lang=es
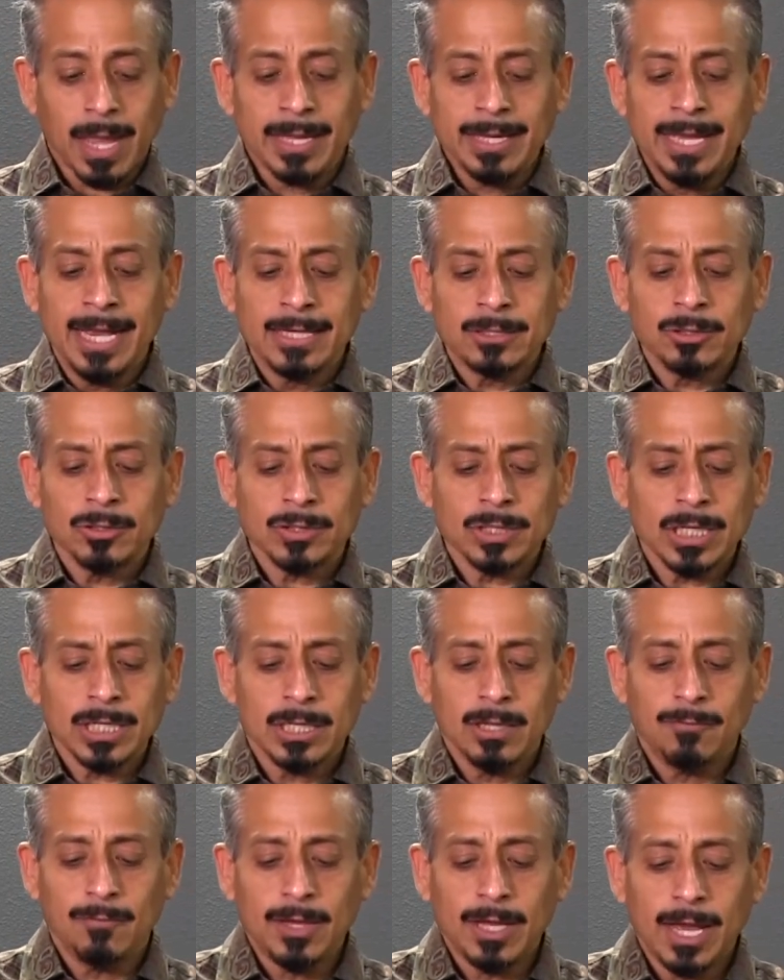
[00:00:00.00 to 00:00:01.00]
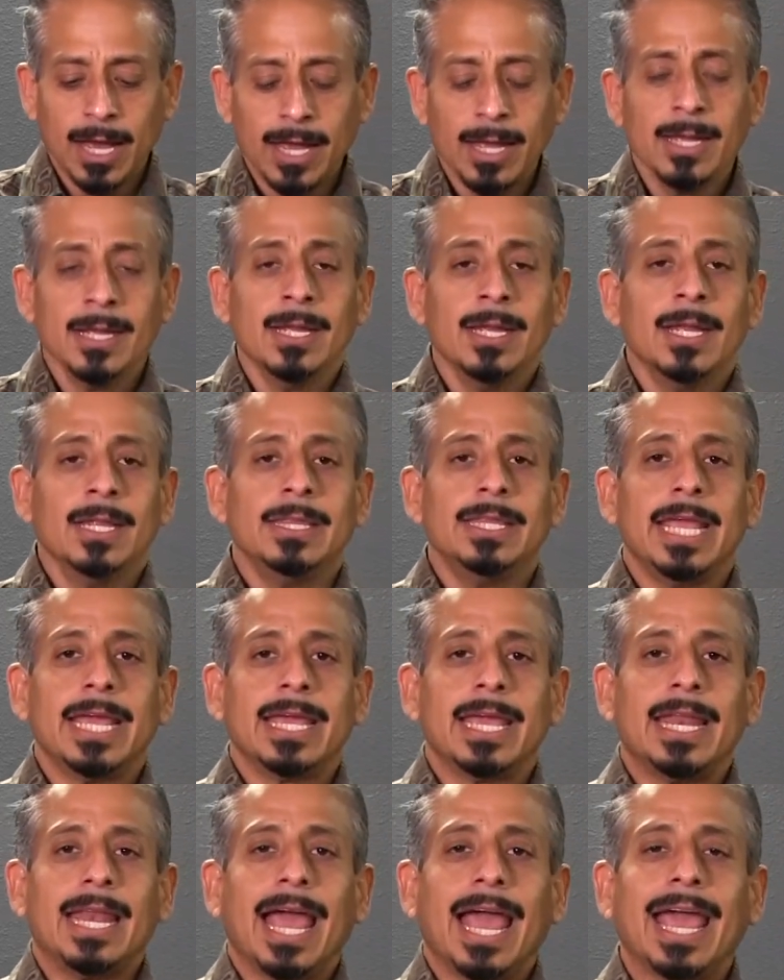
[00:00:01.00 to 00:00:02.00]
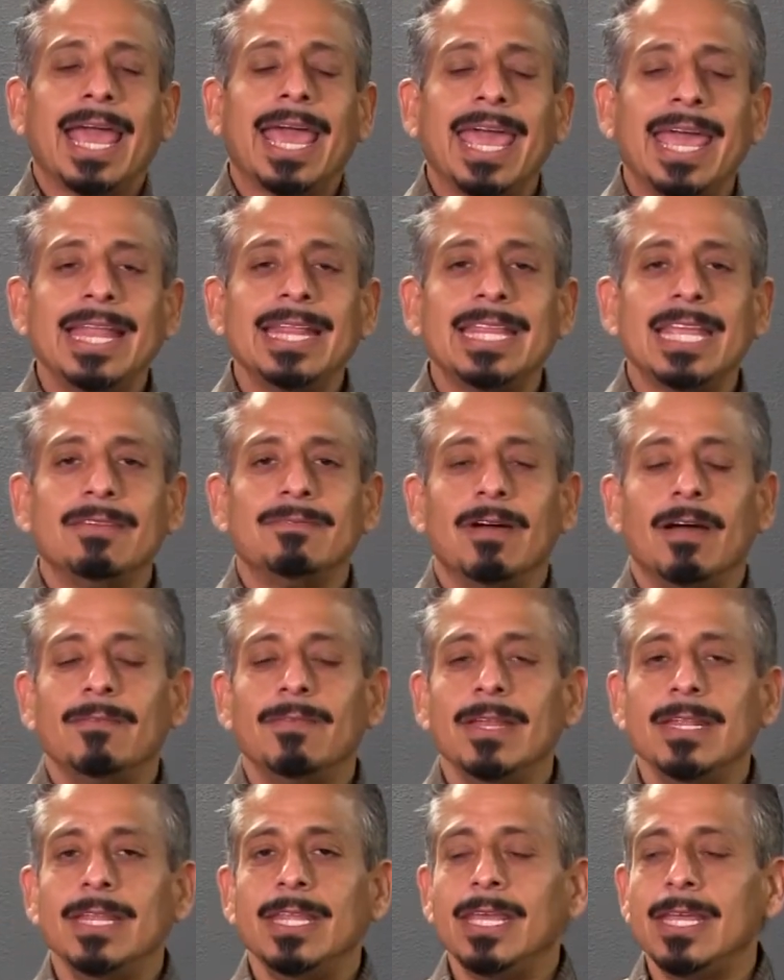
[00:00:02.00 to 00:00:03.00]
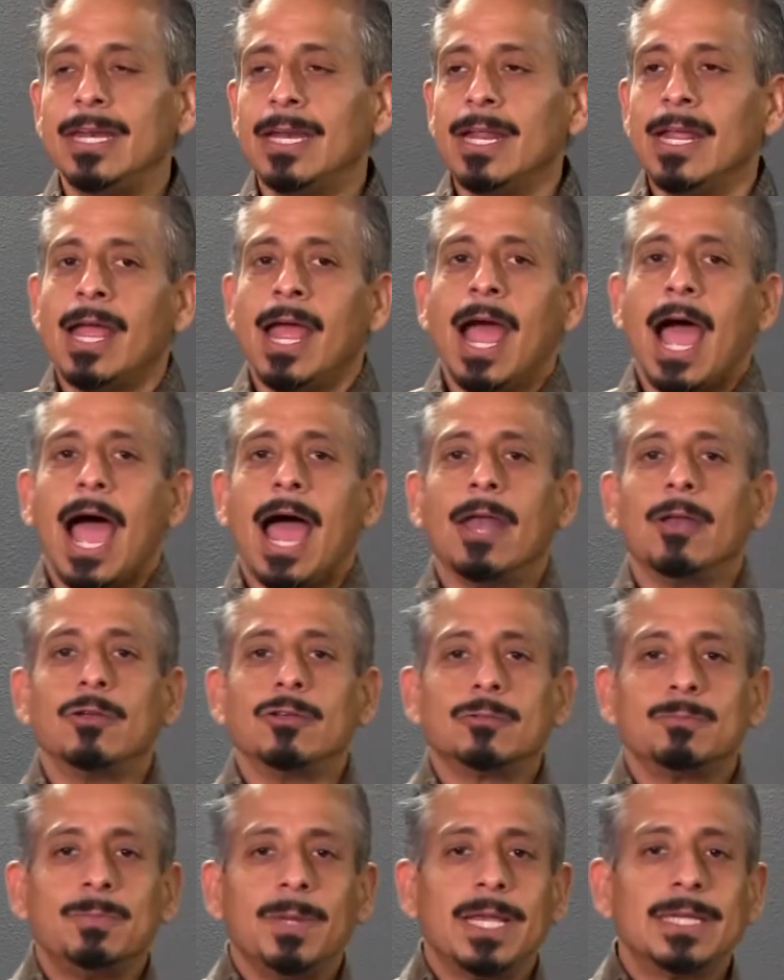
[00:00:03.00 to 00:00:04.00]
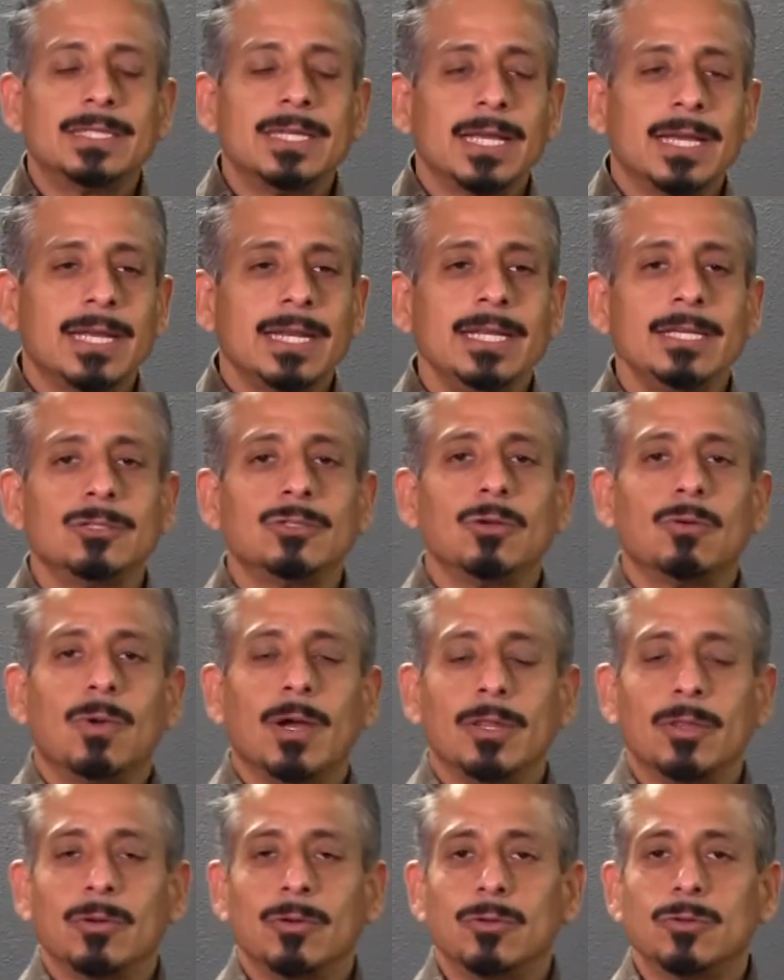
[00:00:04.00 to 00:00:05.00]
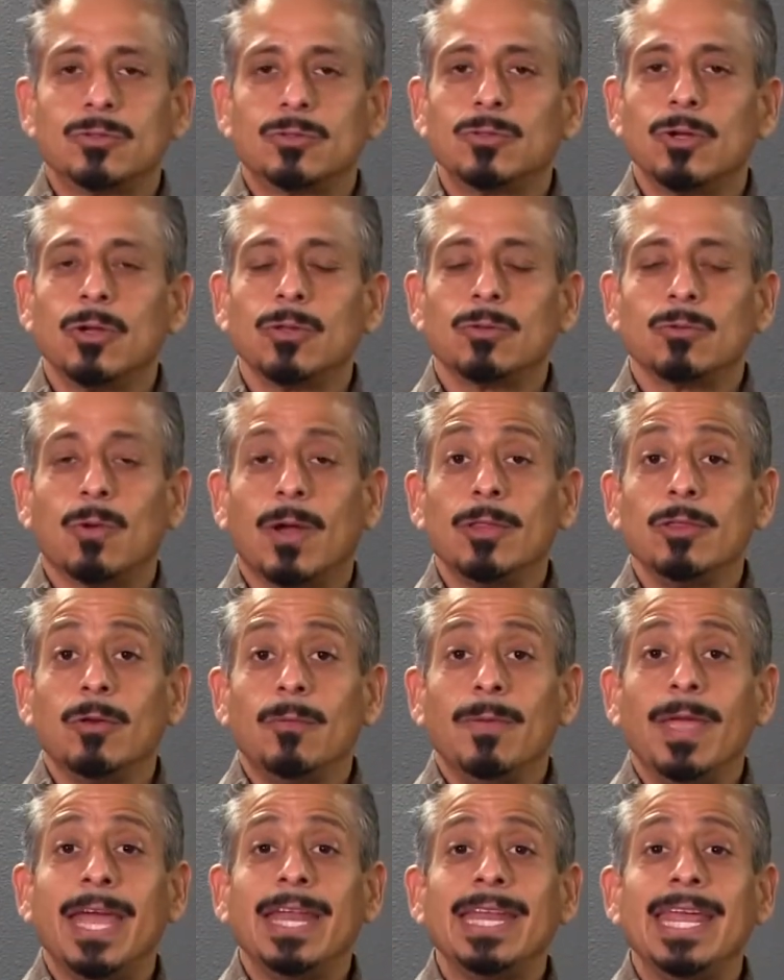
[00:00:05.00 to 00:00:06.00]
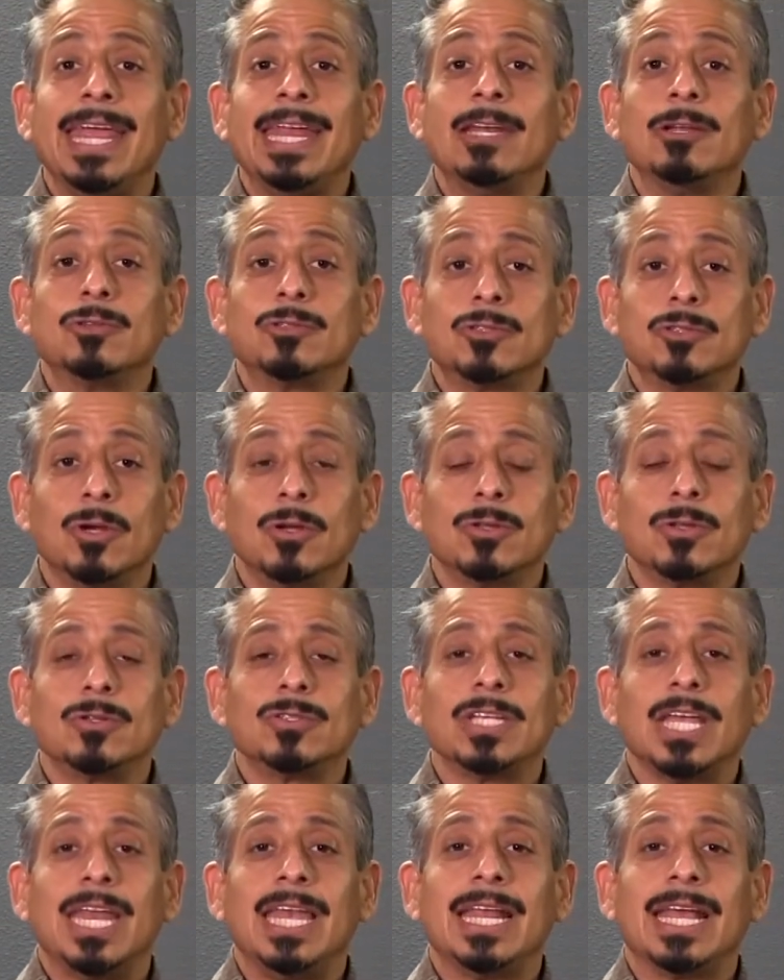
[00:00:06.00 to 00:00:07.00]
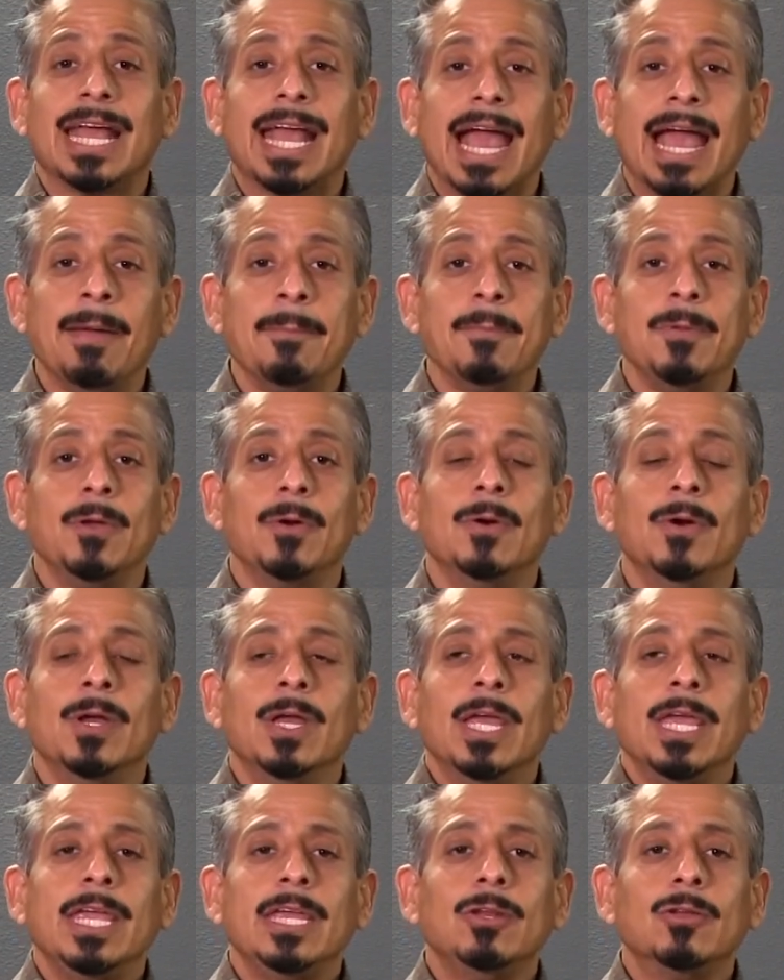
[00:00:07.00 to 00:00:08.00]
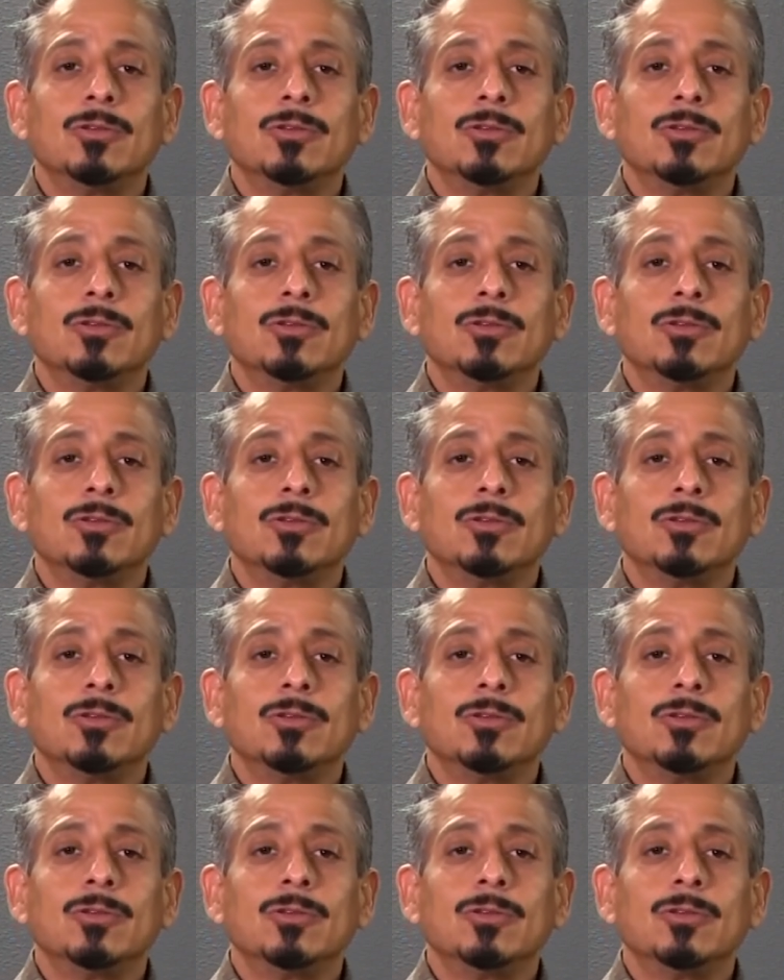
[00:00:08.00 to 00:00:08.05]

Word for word: Y eso significa de que la gente va a venir a los pies de Cristo cuando, nosotros, cuando vean en nosotros el cambio y